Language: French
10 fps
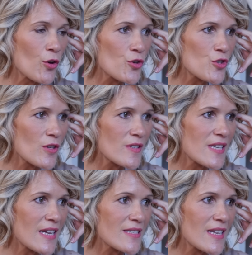ressentent
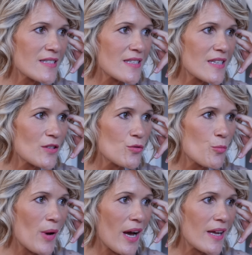ça, cette idée du
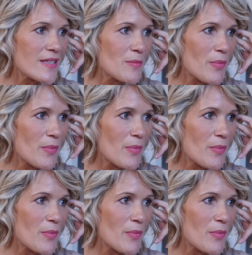paradis